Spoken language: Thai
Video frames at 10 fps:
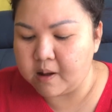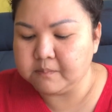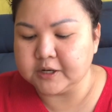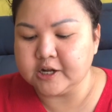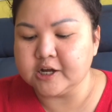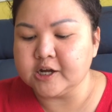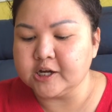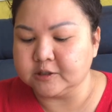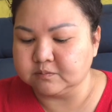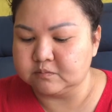แบบง่า
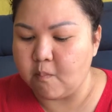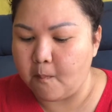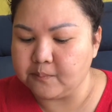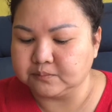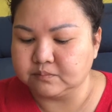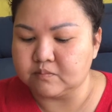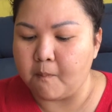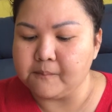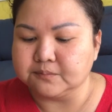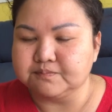
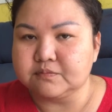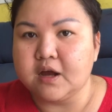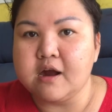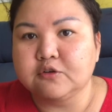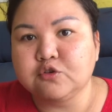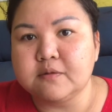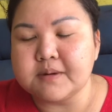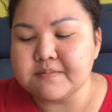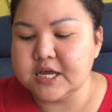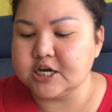ยๆ ส่วน
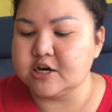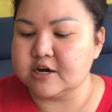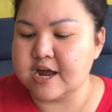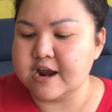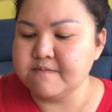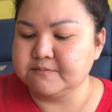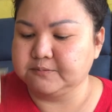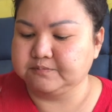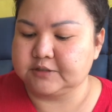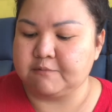บะหมี่กึ่งนั้น
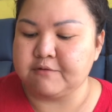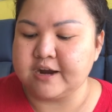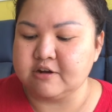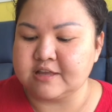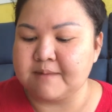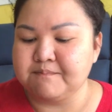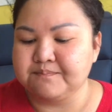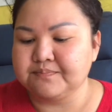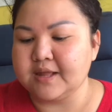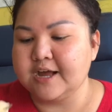เก็บไว้เดี๋ยว
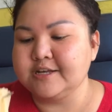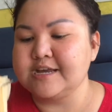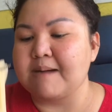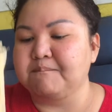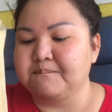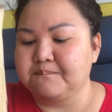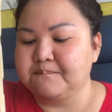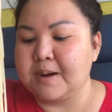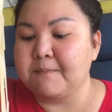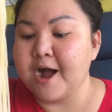ทำ
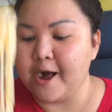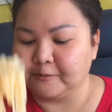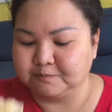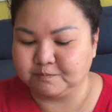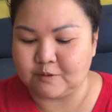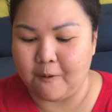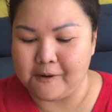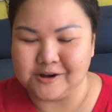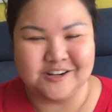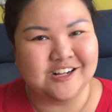ยำมาม่า
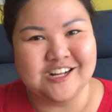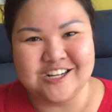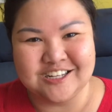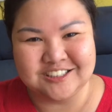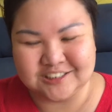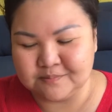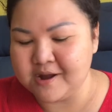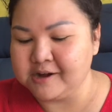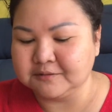อ่าเห็นไหม